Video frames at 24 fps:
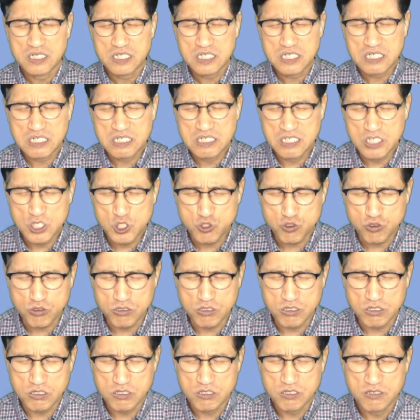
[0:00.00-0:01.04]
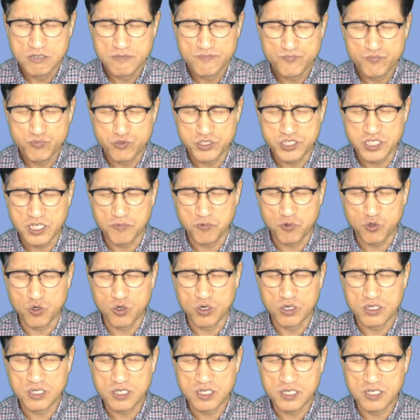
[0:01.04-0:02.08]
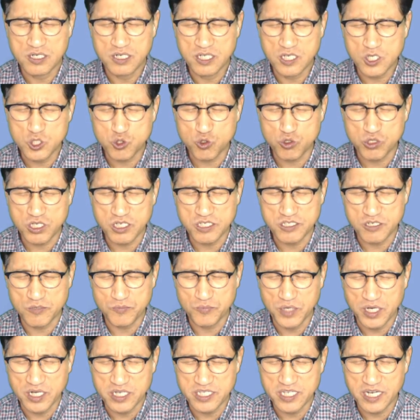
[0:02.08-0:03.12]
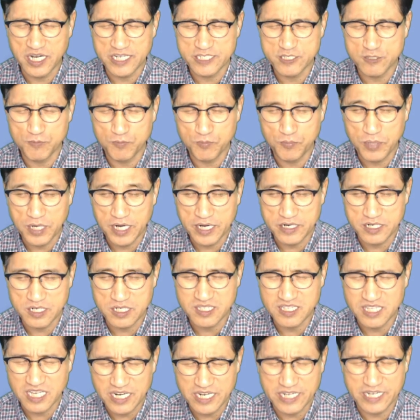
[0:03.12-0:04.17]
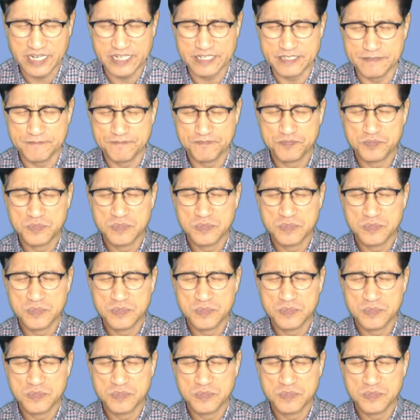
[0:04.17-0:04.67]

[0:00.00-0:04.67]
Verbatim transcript: 그리스도를 붙잡고 그리스도께서 명령하신 바를 따라가는